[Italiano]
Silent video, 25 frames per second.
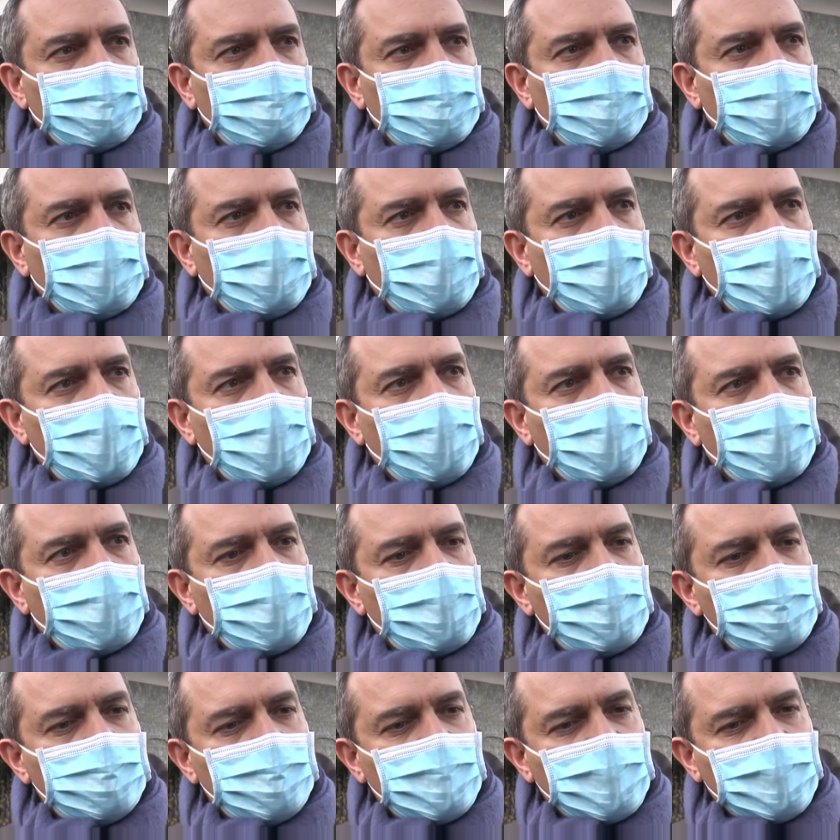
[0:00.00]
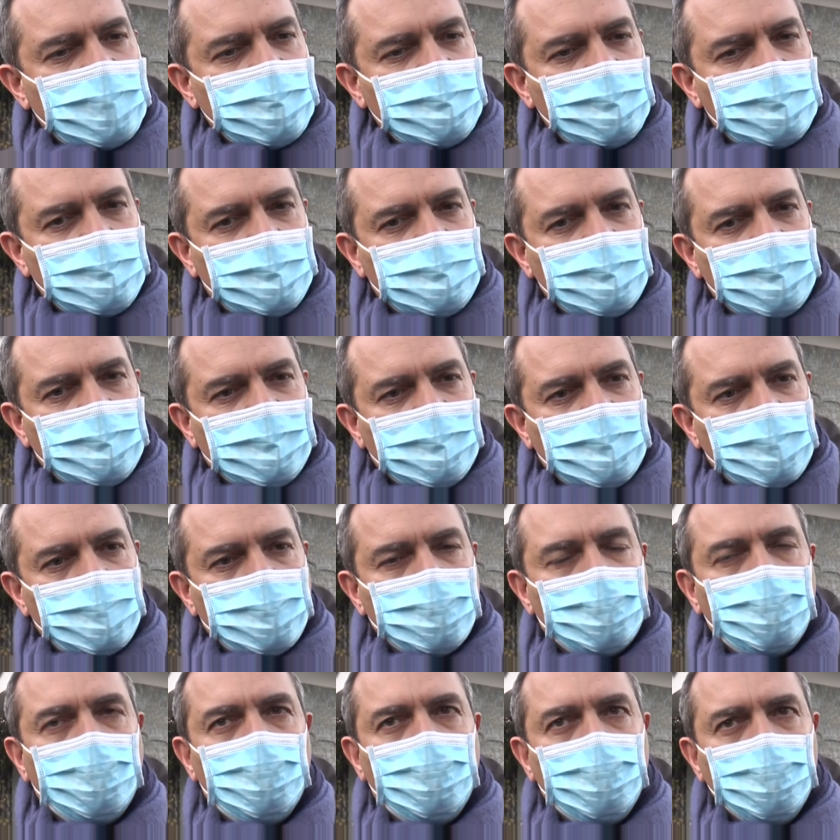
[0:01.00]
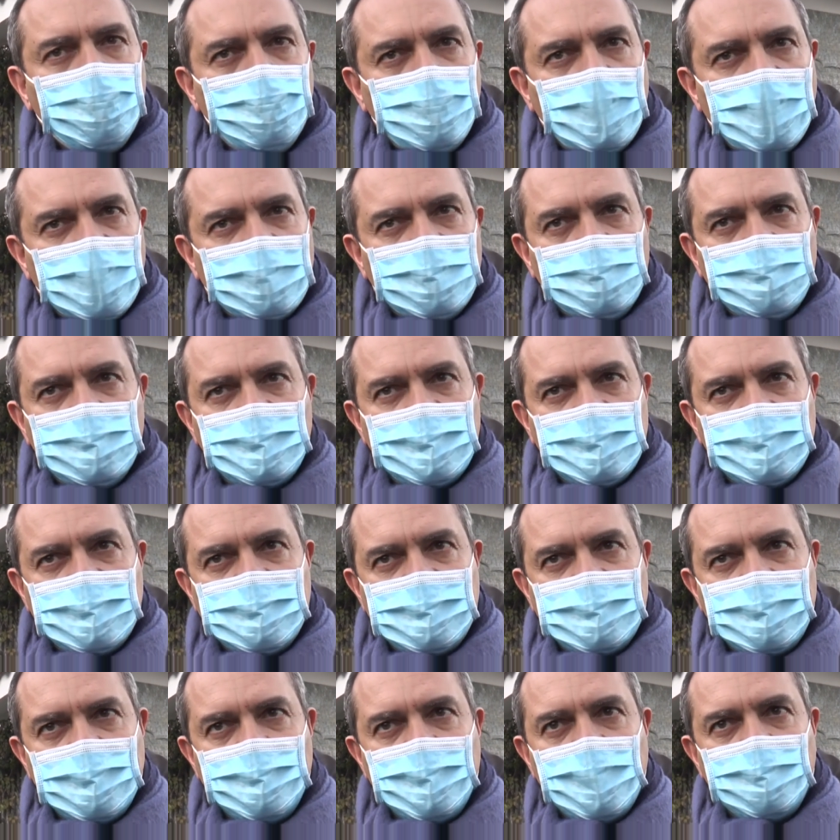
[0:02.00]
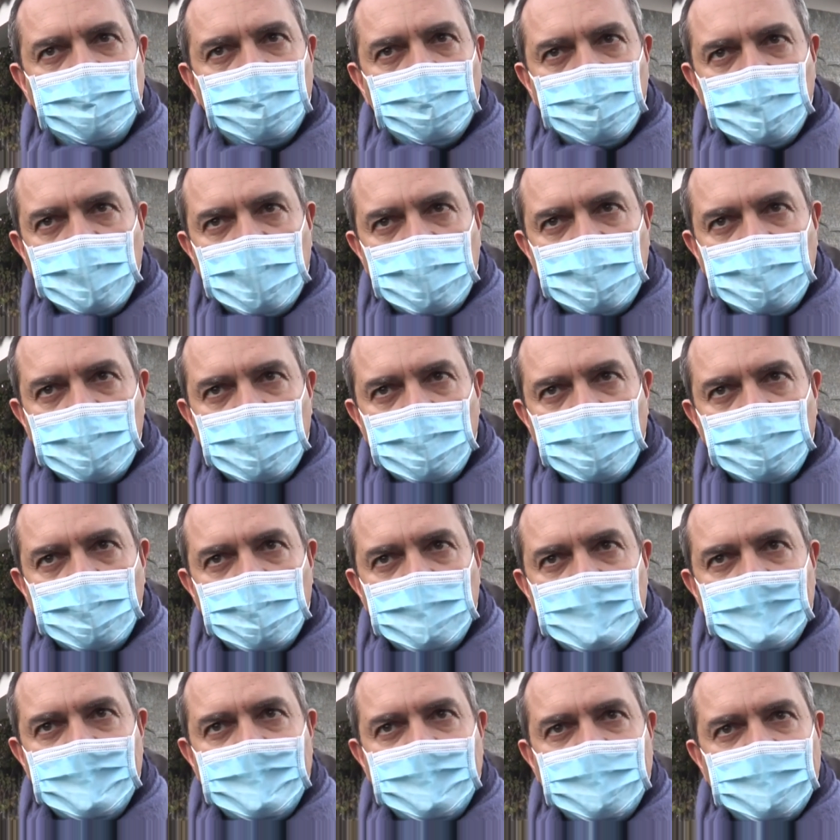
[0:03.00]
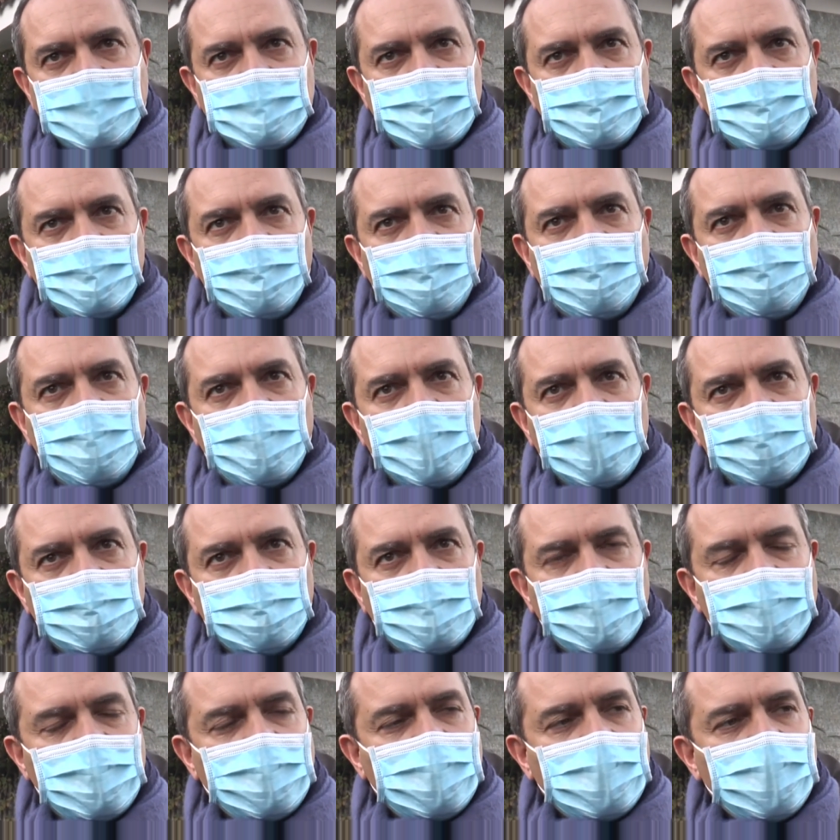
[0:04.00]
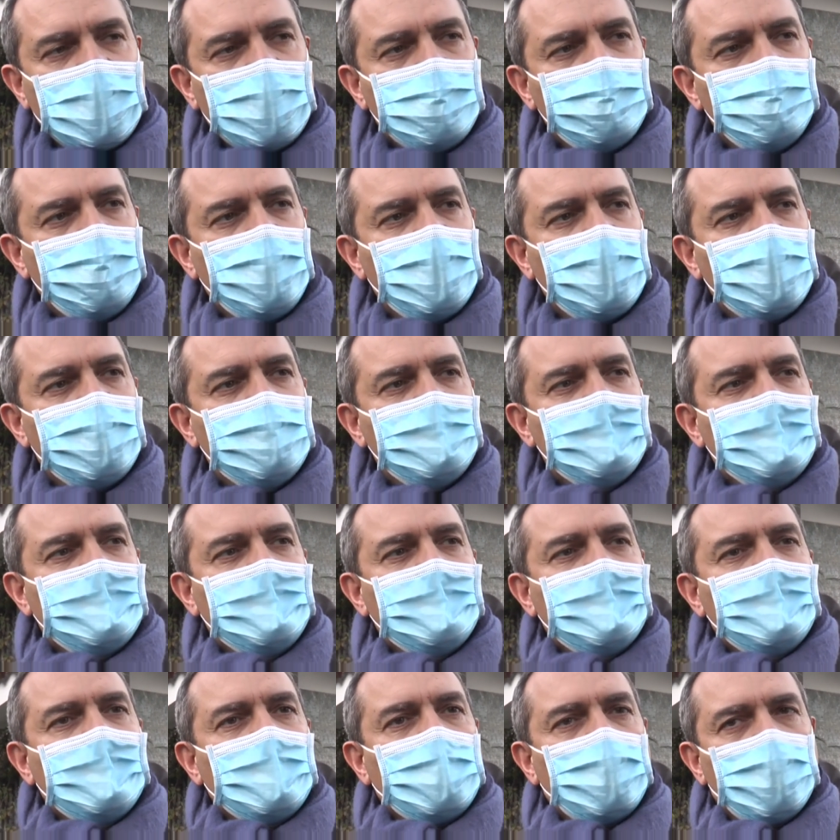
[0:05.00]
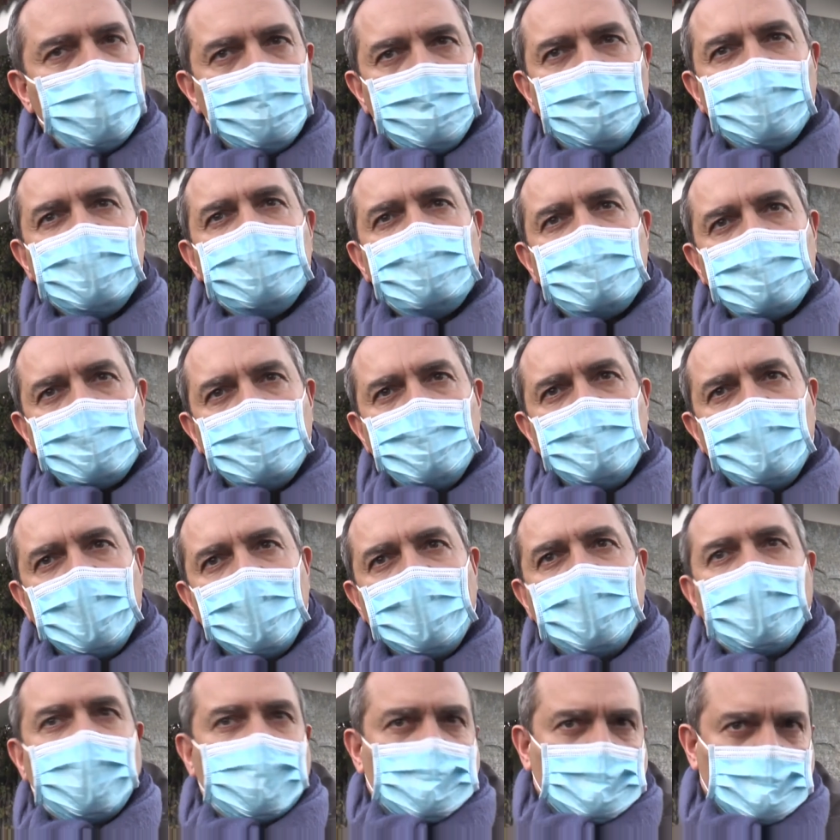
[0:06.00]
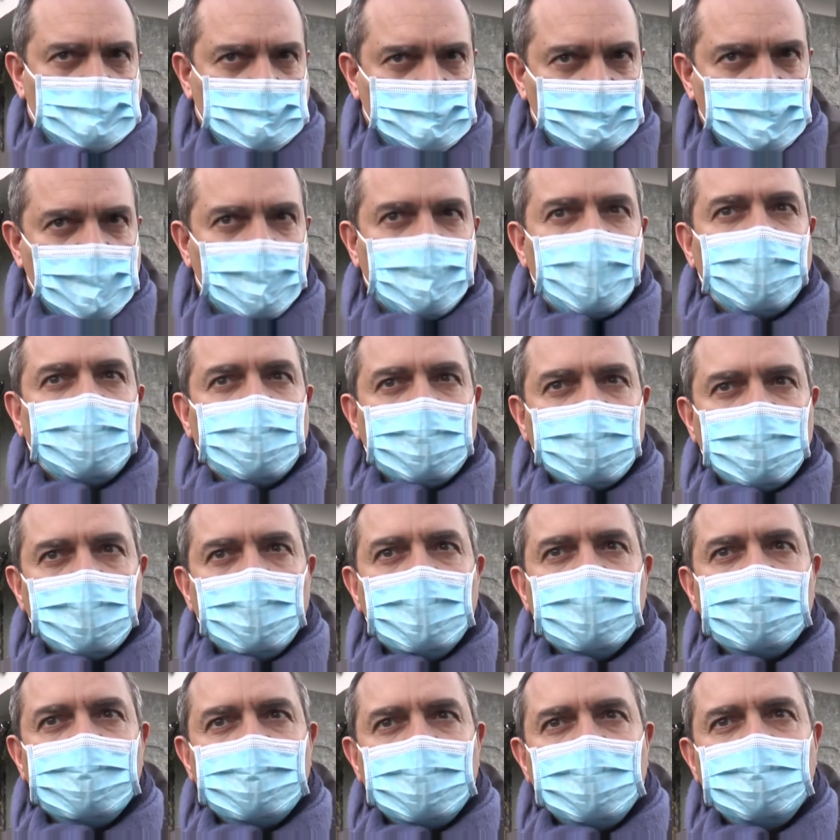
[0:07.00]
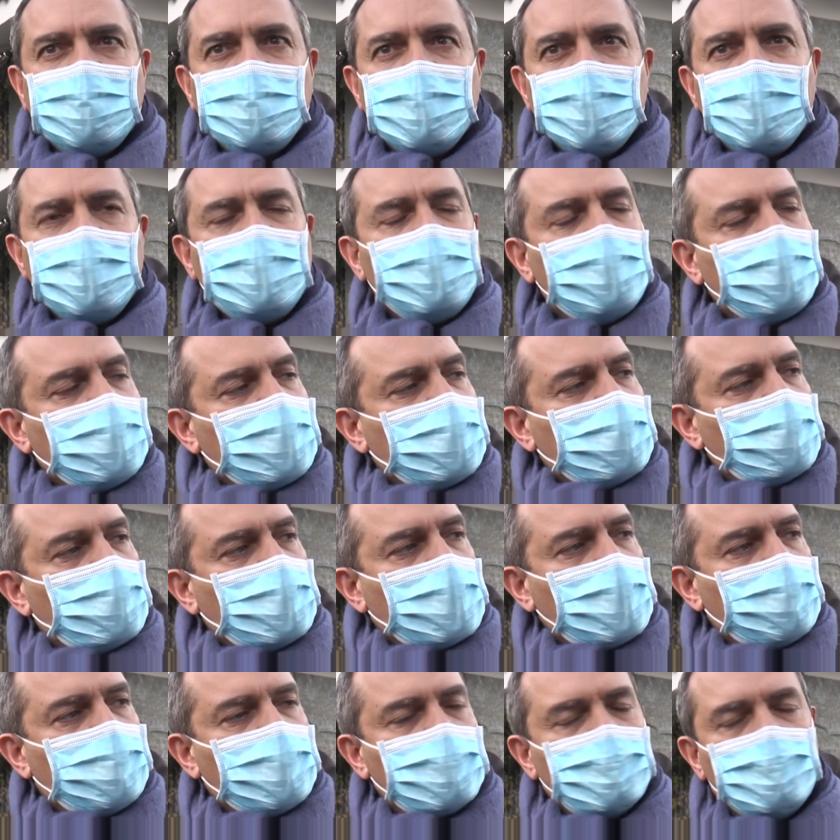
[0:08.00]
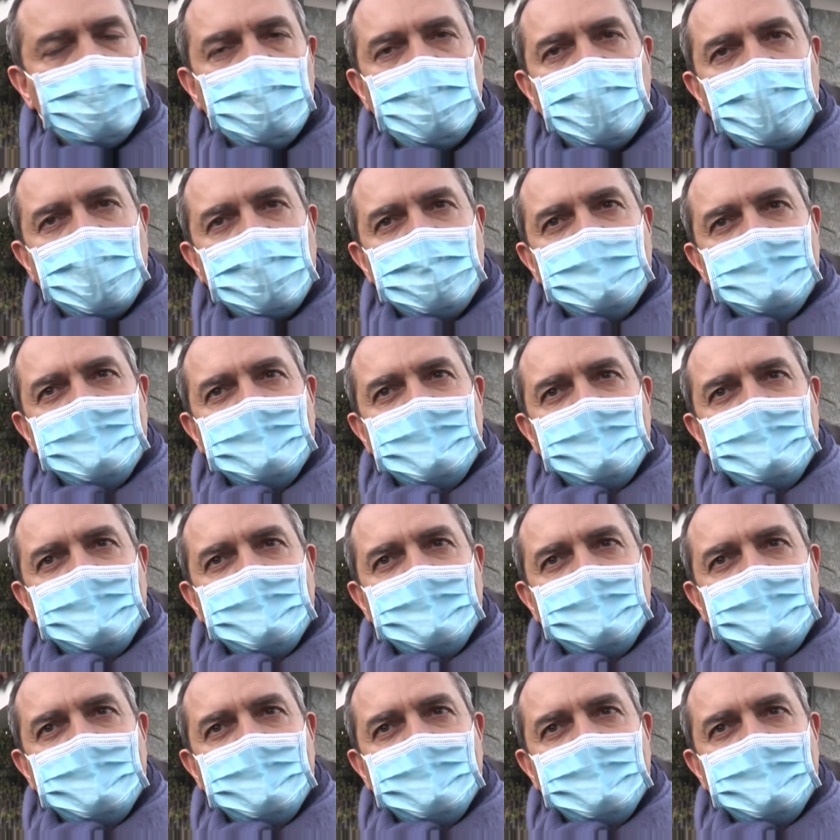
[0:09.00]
Quindi quello che ho in mente è la rottura di un sistema politico che ha soffocato la Calabria con persone, ovviamente di questa terra, che hanno capacità